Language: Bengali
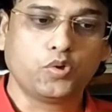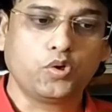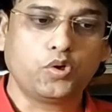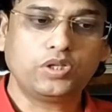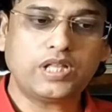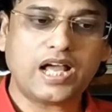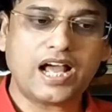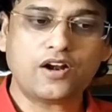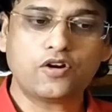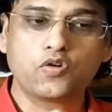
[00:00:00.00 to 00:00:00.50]

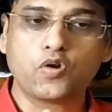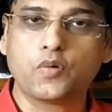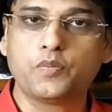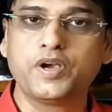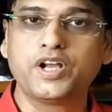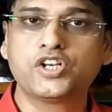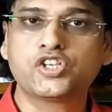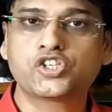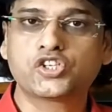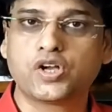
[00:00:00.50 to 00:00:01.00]
বুধ আর
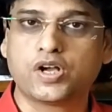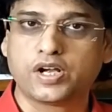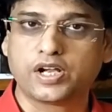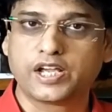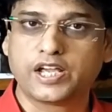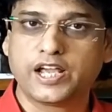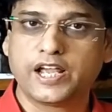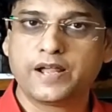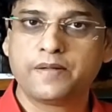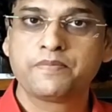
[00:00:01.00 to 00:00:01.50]
রবির
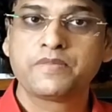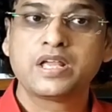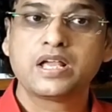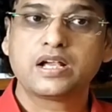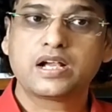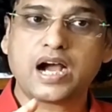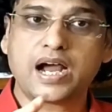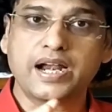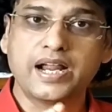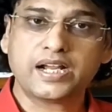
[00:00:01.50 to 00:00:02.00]
সঙ্গে
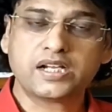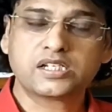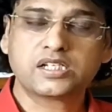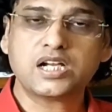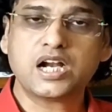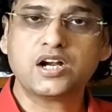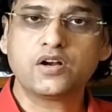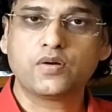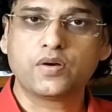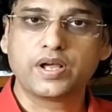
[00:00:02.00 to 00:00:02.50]

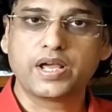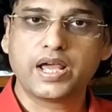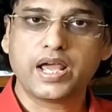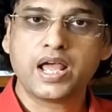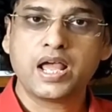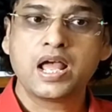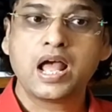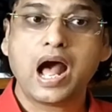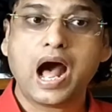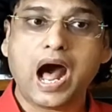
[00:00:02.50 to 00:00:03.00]
কানেকশন হয়ে
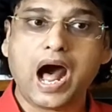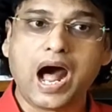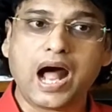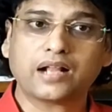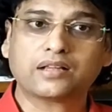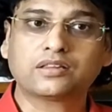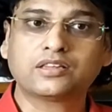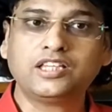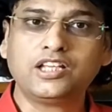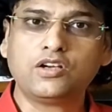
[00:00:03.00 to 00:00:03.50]

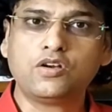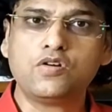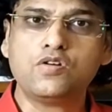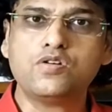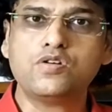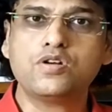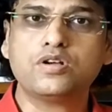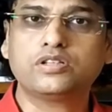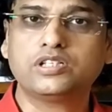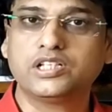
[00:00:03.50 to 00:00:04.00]
আর্থিক
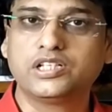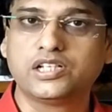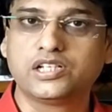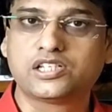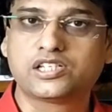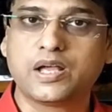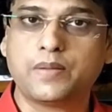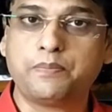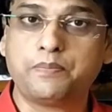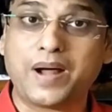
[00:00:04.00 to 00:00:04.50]
উন্নতি
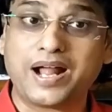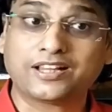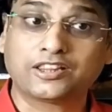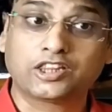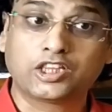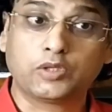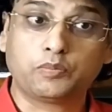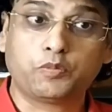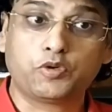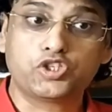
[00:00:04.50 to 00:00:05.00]
দিচ্ছে
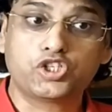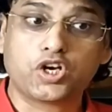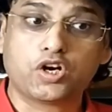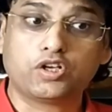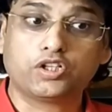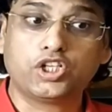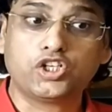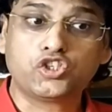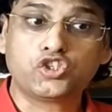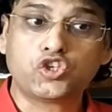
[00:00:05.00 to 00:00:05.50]
পার্থিব
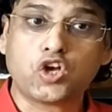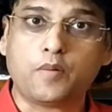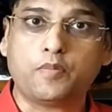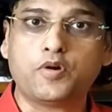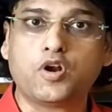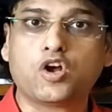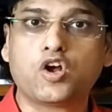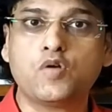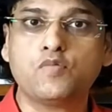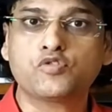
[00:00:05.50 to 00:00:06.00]
জগতে
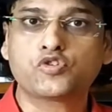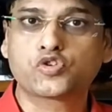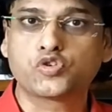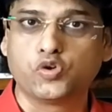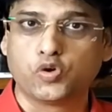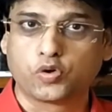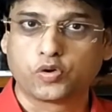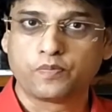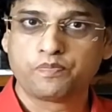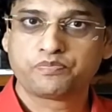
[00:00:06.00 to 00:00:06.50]
সব রকম
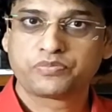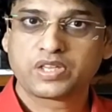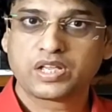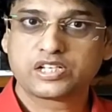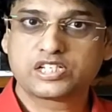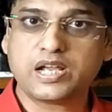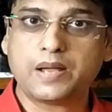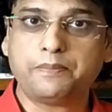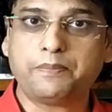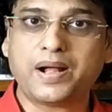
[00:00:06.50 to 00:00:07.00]
সুখ
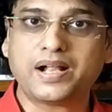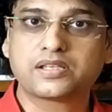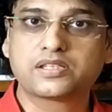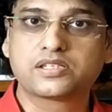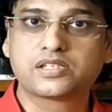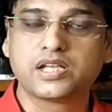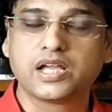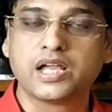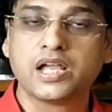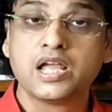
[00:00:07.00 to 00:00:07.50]
সে
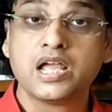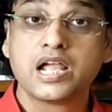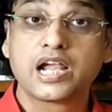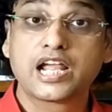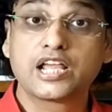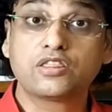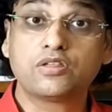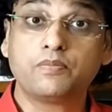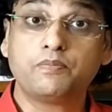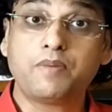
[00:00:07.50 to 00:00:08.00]
পাচ্ছে
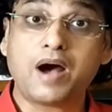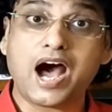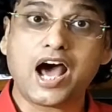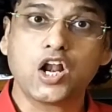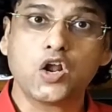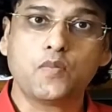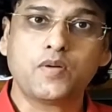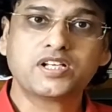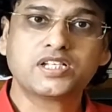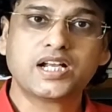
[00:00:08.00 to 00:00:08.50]
কিন্তু
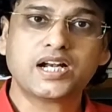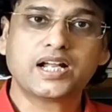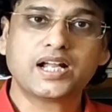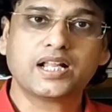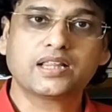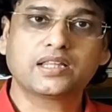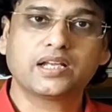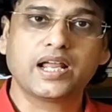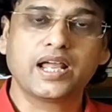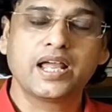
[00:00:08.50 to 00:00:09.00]
ভালোবাসার
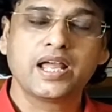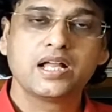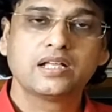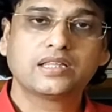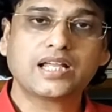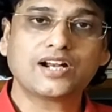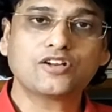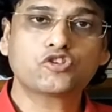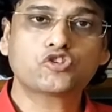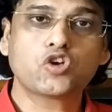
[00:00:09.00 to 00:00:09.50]
ক্ষেত্রে
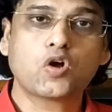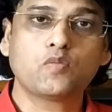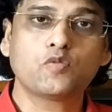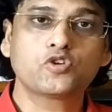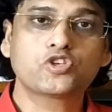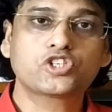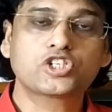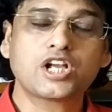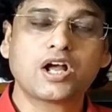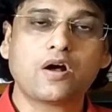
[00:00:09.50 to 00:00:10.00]
তার
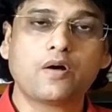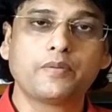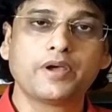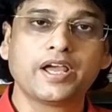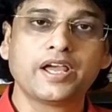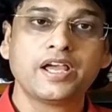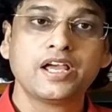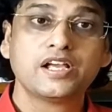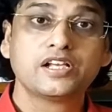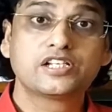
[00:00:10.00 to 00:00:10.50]
সমস্যা
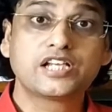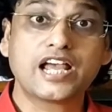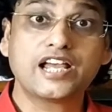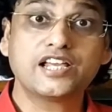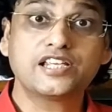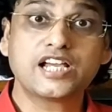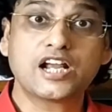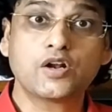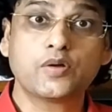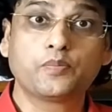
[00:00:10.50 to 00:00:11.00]
হবে
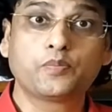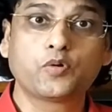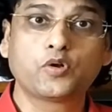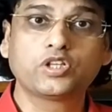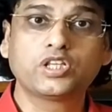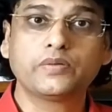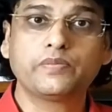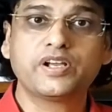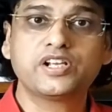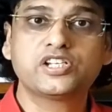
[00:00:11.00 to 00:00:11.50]
সেই যেন
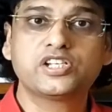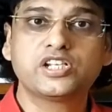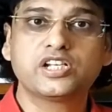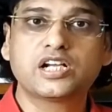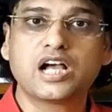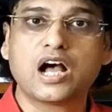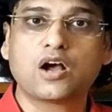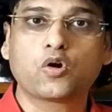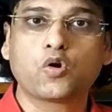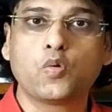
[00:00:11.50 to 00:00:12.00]

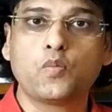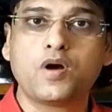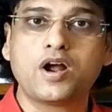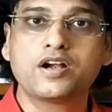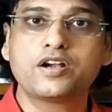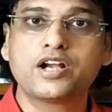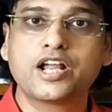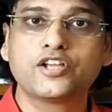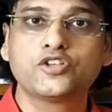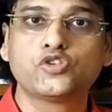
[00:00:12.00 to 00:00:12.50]
প্রতিবেশিকা
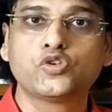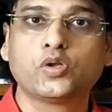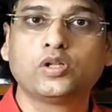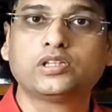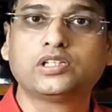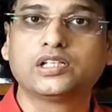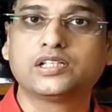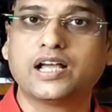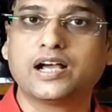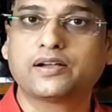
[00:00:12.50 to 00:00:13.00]
ক্রমান্বয়ে
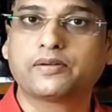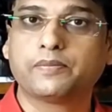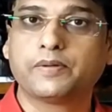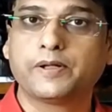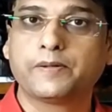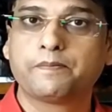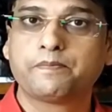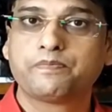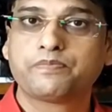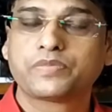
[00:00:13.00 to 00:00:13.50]
জ্বলতে
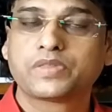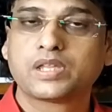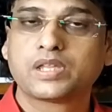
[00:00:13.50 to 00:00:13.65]
থাকবে